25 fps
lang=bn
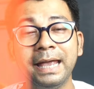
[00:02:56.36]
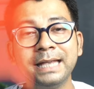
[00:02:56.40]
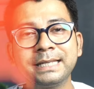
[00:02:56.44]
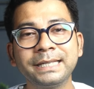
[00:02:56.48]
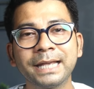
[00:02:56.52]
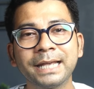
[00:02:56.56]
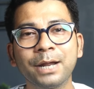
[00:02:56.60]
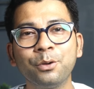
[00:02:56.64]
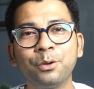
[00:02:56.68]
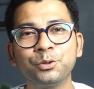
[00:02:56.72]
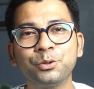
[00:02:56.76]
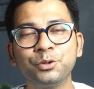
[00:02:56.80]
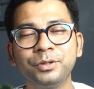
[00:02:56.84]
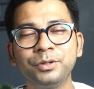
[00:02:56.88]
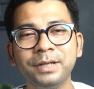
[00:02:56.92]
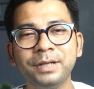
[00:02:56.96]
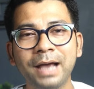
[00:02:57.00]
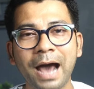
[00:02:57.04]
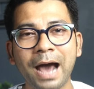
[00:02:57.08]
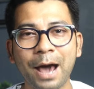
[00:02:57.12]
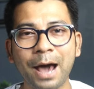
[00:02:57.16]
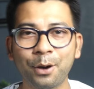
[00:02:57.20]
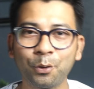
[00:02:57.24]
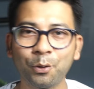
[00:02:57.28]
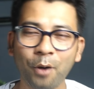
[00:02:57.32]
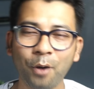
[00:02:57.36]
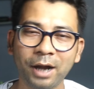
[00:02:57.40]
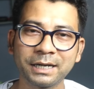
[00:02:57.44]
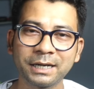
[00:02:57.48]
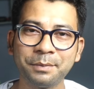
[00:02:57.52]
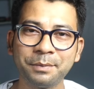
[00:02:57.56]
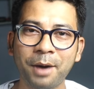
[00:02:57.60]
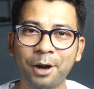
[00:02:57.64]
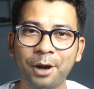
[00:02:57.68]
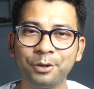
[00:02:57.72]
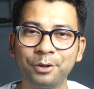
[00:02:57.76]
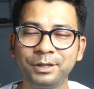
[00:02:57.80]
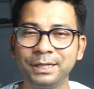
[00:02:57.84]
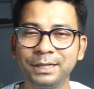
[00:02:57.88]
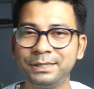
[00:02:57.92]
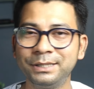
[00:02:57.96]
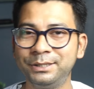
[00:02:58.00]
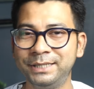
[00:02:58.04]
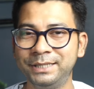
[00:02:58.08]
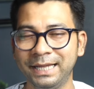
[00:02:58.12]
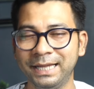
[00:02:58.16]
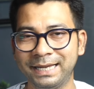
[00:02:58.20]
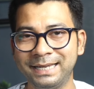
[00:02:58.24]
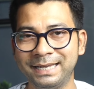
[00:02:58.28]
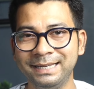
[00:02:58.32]
এছাড়াও যদি আরও কয়েকটা ভালো দিক
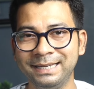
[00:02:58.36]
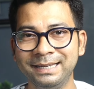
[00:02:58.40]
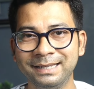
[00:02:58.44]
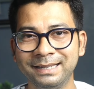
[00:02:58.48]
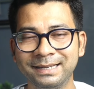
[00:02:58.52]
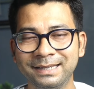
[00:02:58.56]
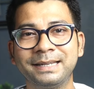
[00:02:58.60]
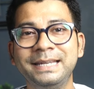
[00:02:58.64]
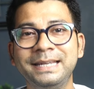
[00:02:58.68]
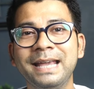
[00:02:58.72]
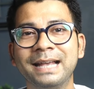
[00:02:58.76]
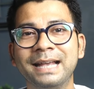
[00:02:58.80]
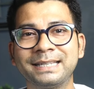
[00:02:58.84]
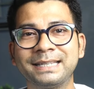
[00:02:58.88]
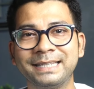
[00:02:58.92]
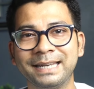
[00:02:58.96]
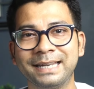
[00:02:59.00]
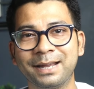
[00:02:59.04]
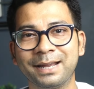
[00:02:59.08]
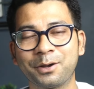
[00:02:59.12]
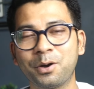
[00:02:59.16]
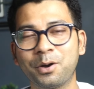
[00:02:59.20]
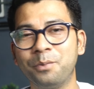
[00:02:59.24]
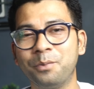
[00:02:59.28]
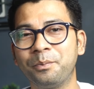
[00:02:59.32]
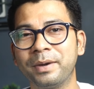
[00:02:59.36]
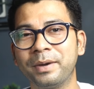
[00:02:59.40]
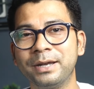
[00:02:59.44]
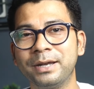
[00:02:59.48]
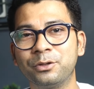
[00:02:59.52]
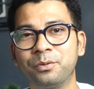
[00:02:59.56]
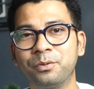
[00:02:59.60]
দেখি কি আছে না কোম্পানি